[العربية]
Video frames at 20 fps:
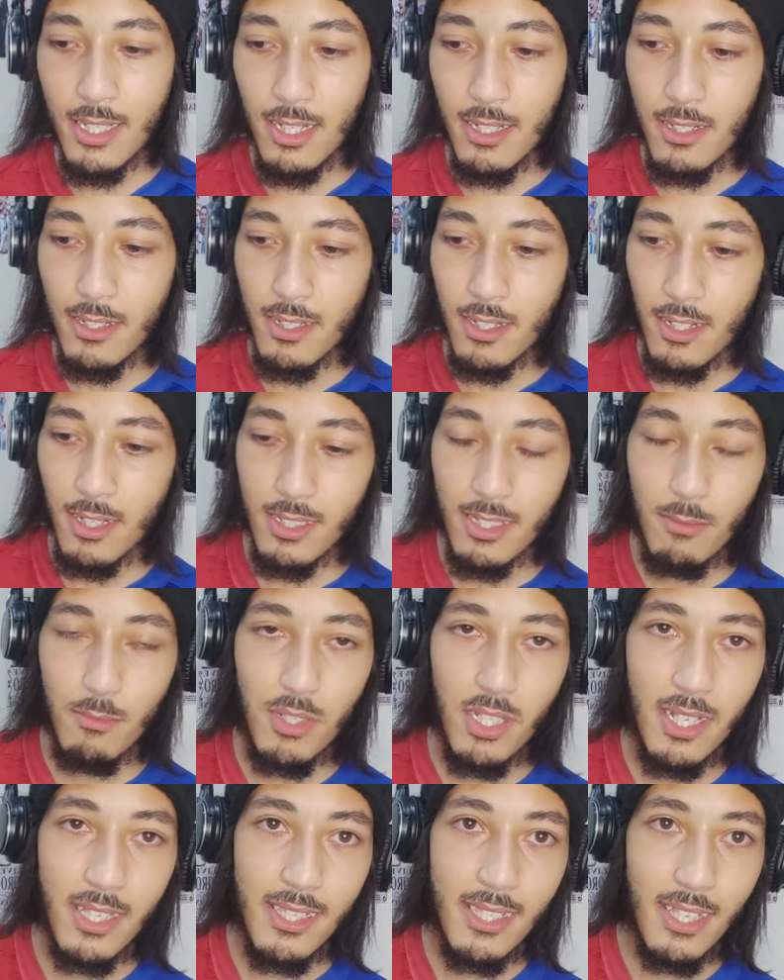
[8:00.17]
كان
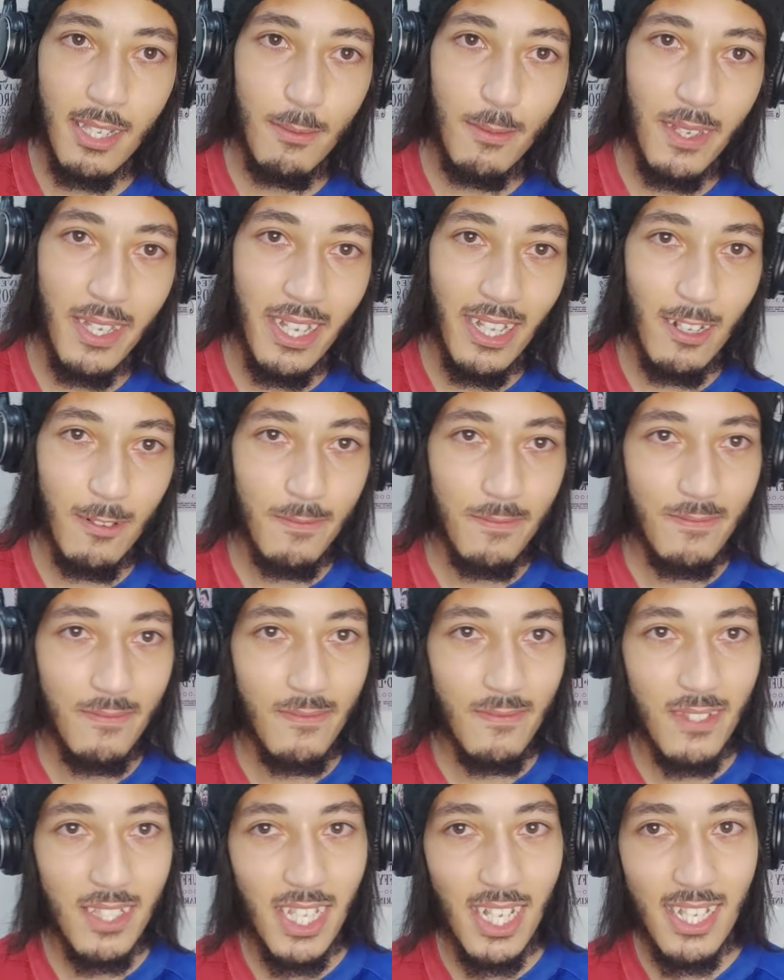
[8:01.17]
تمشي للسيبر
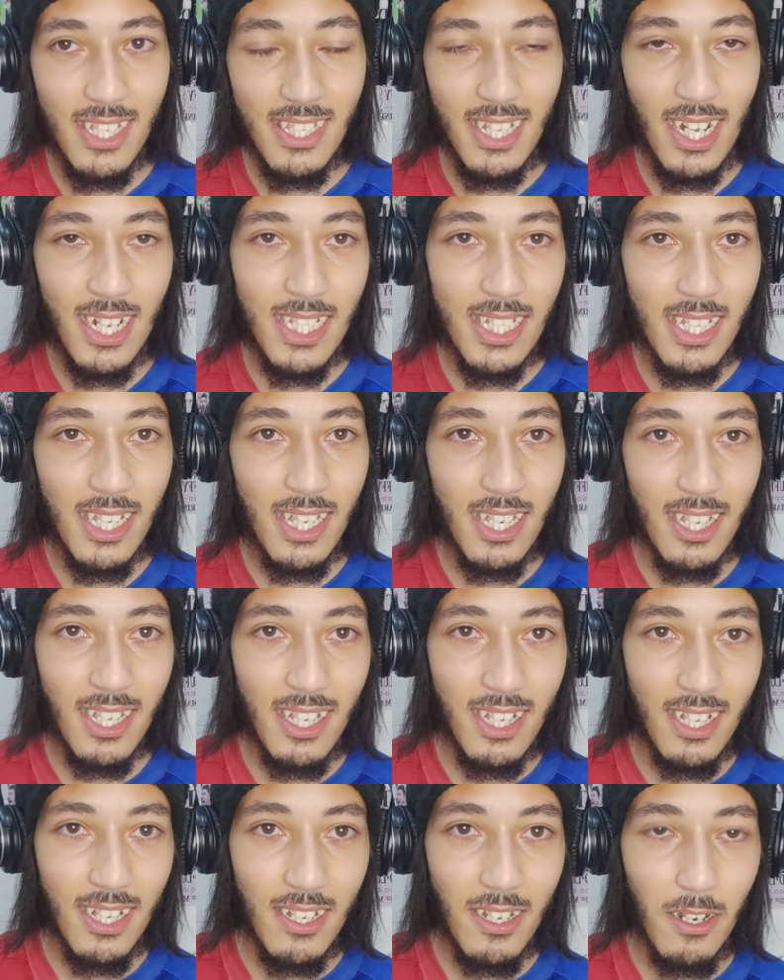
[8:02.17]
تيشارجي
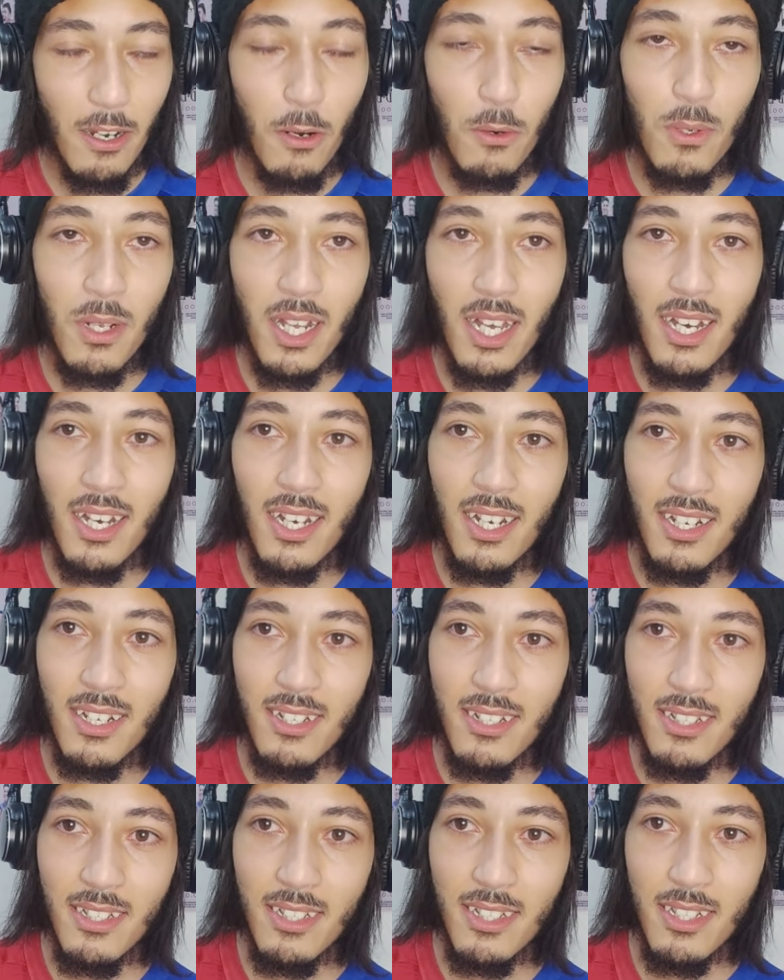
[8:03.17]
اولا
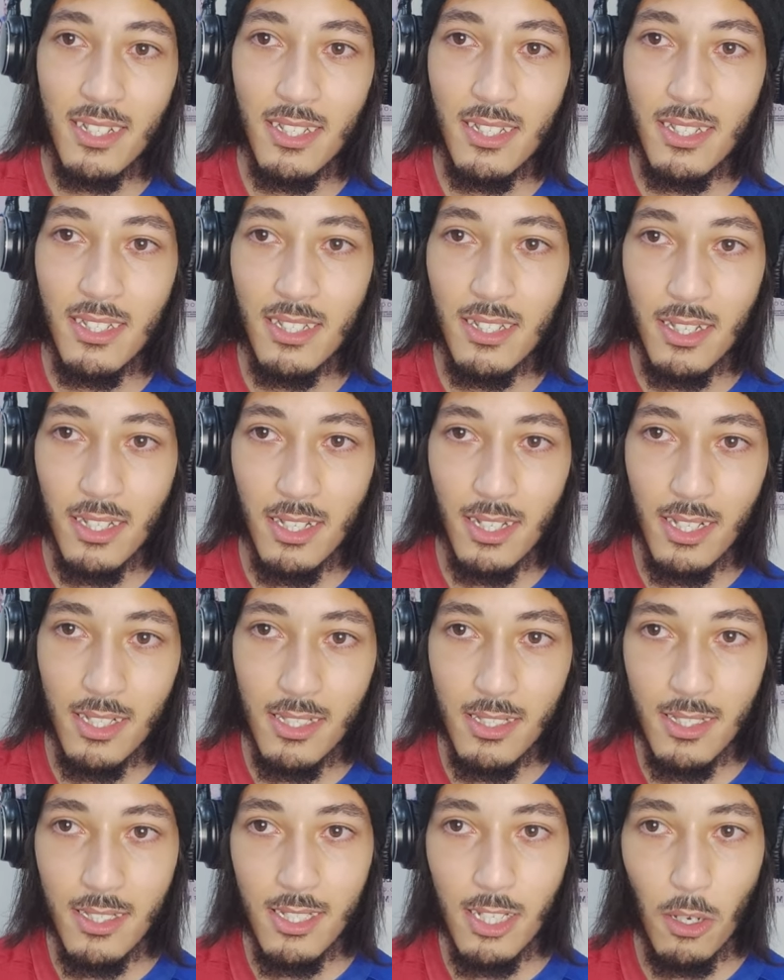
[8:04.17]
آه
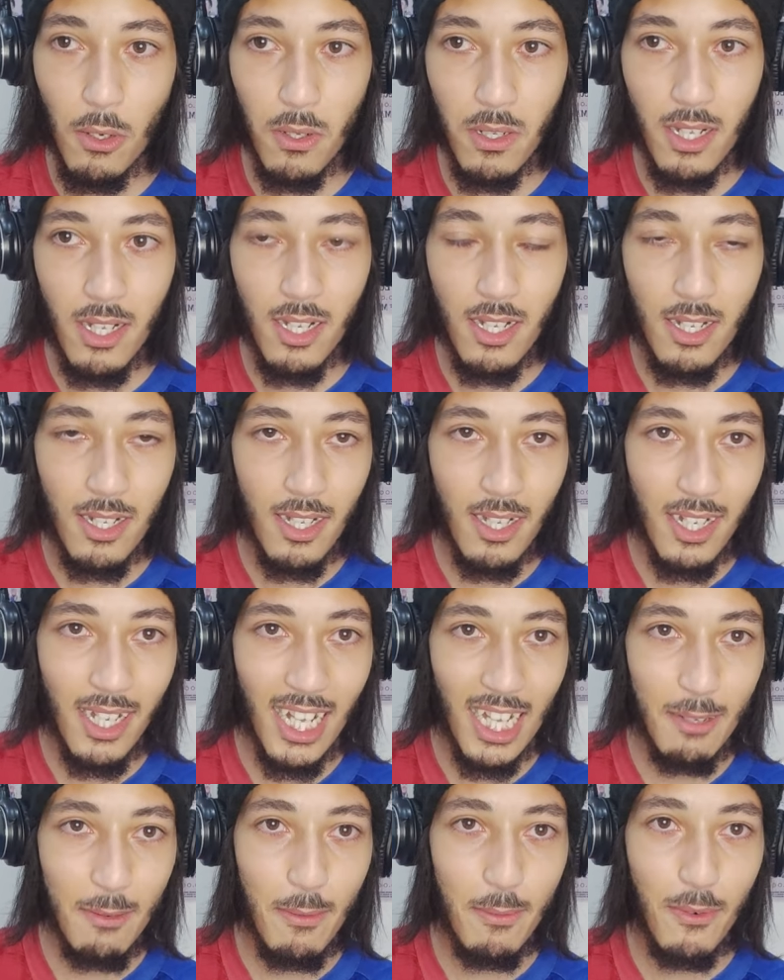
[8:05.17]
كتاخد
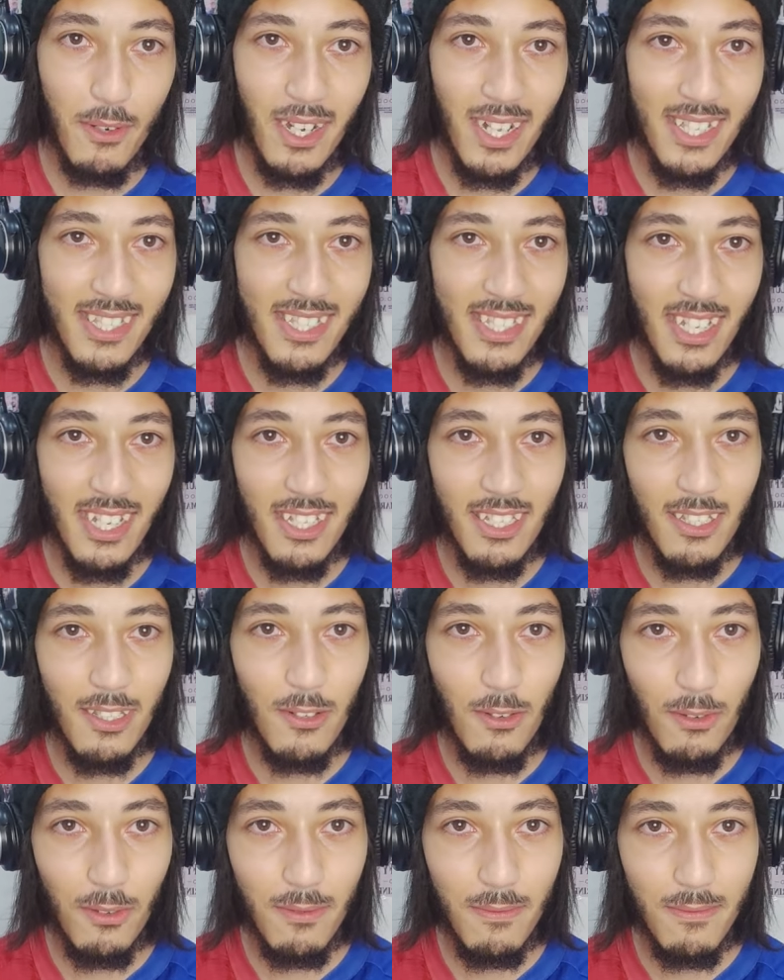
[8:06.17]
الكارت ميموار
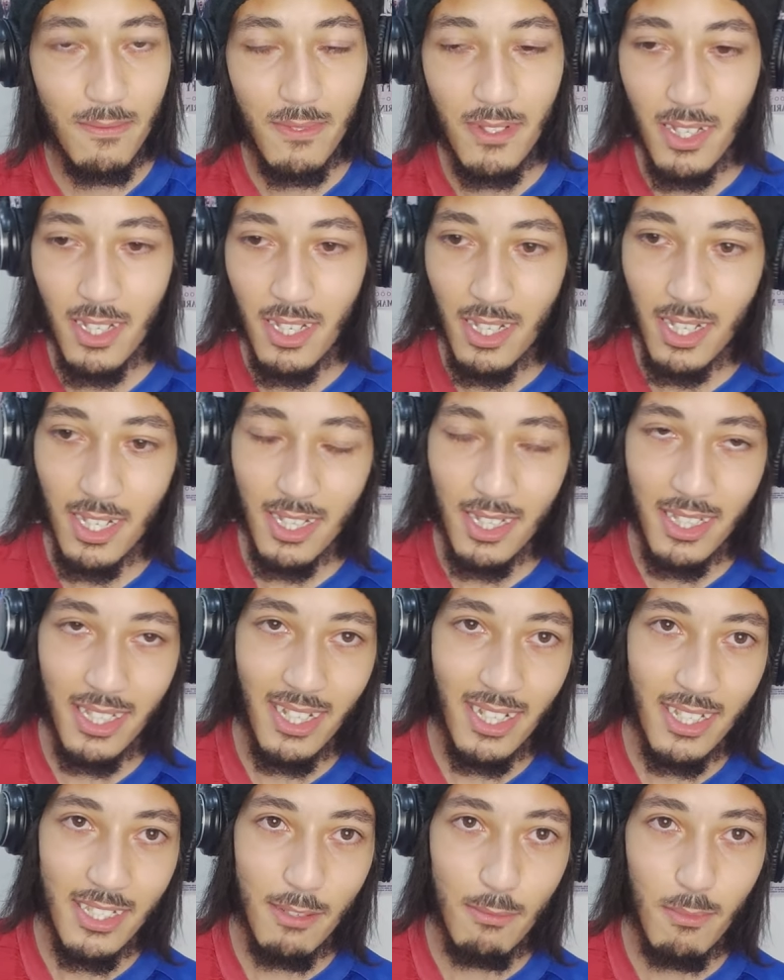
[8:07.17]
الشاريو
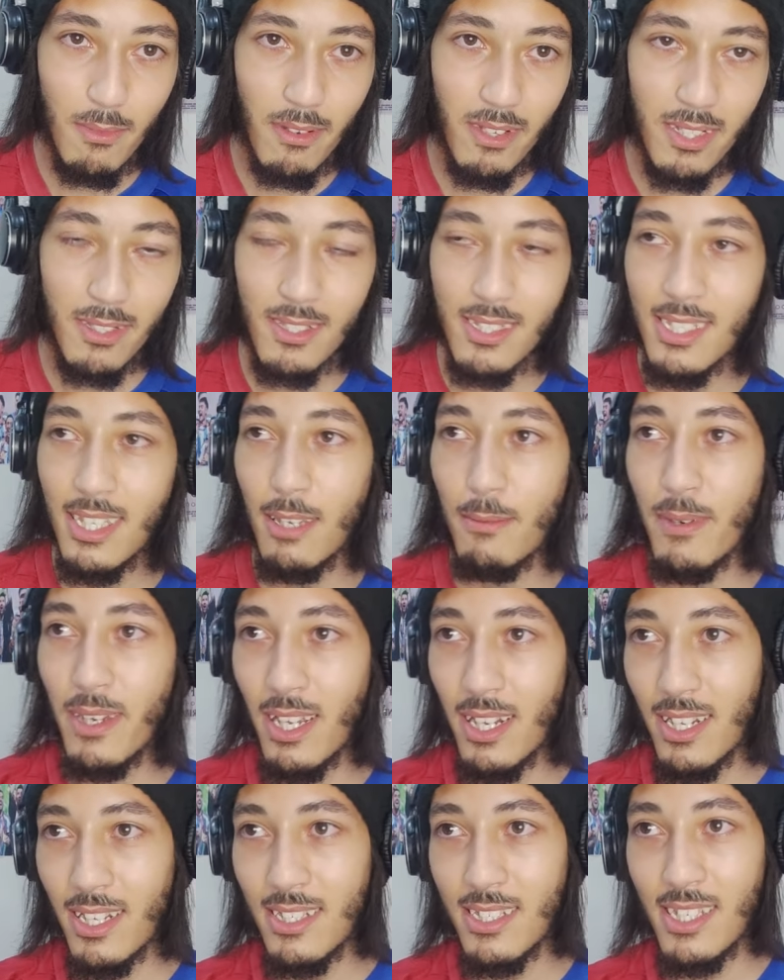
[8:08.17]
كديرها تما
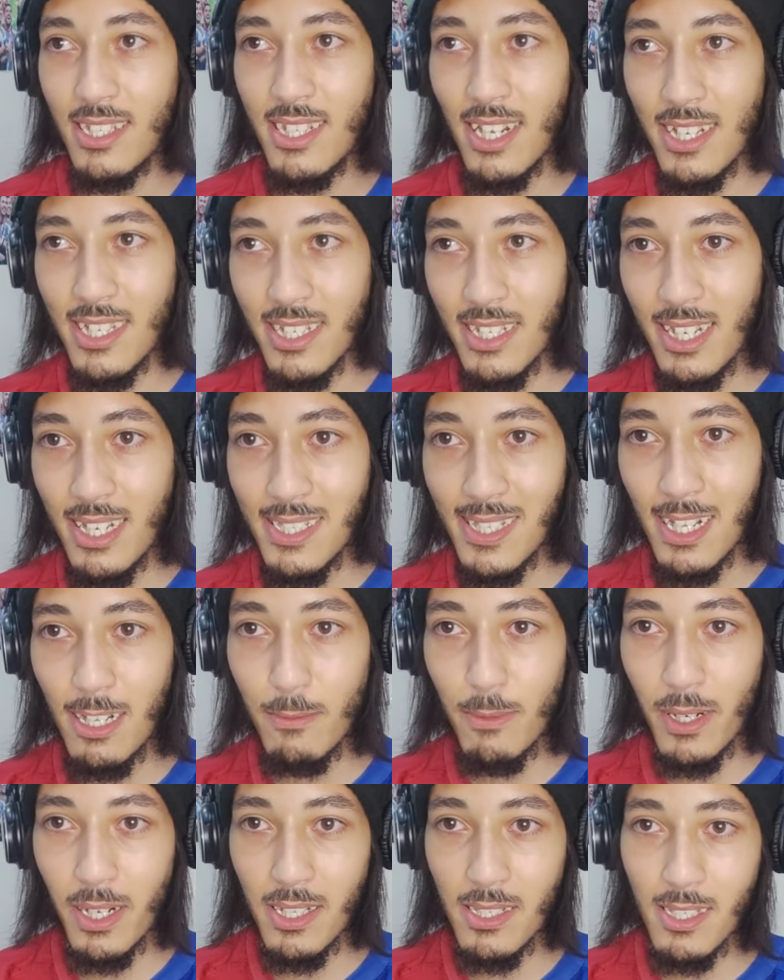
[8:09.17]
السيبر كتيشارجي الديسك
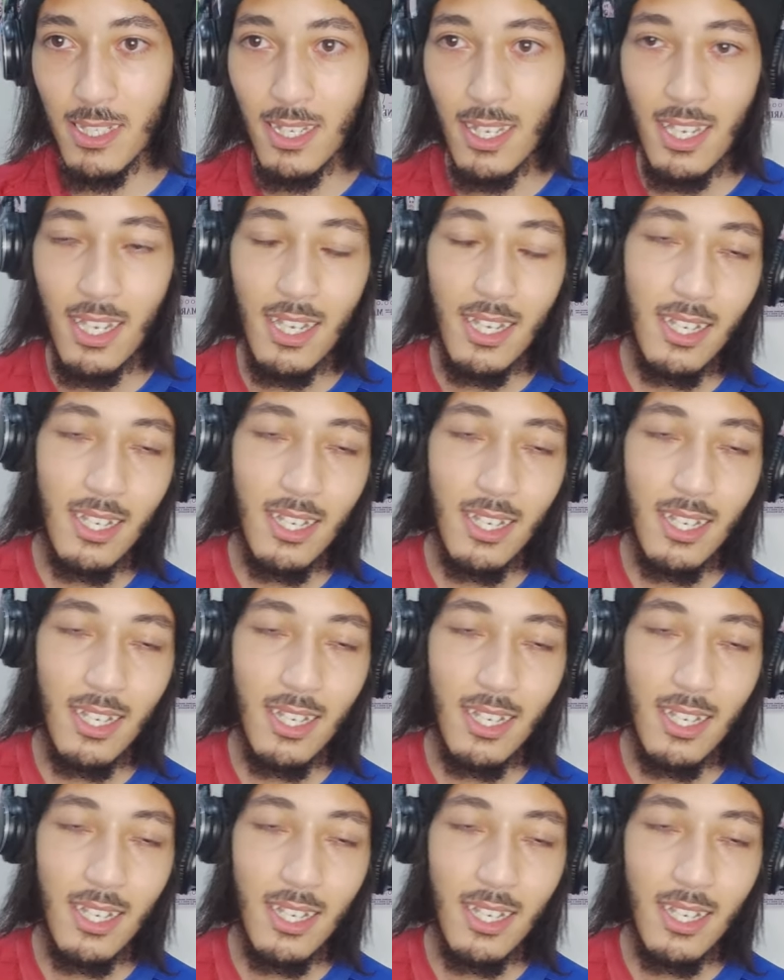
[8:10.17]
اللي بغيتي